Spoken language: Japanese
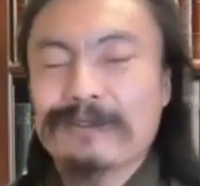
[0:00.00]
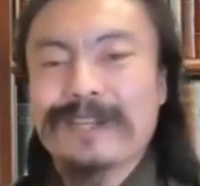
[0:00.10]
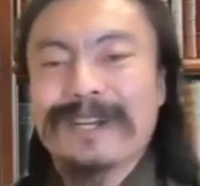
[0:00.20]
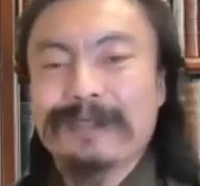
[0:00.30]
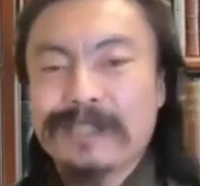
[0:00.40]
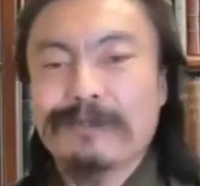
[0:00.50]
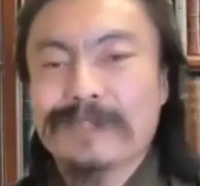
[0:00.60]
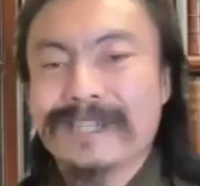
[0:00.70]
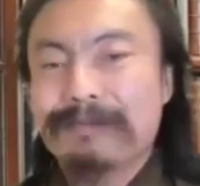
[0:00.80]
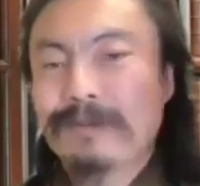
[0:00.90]
空気が振動
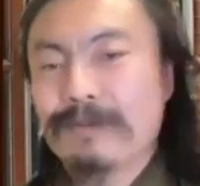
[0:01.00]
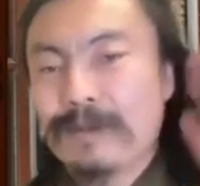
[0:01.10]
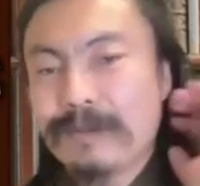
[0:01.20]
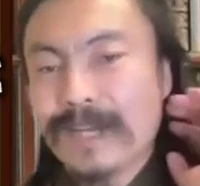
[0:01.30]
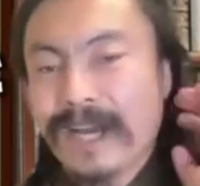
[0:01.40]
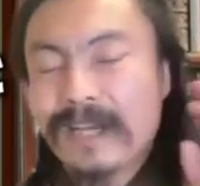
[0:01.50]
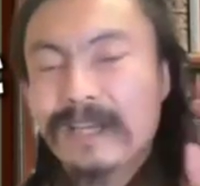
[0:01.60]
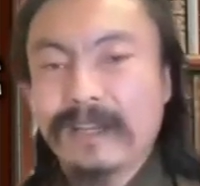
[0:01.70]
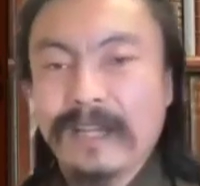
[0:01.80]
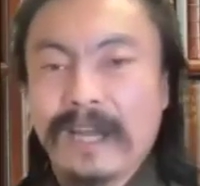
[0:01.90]
して自分の耳に
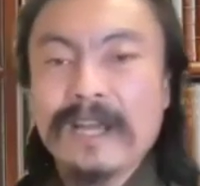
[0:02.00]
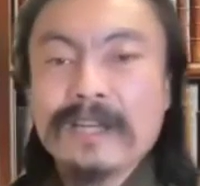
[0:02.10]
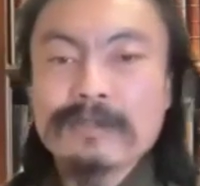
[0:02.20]
入って、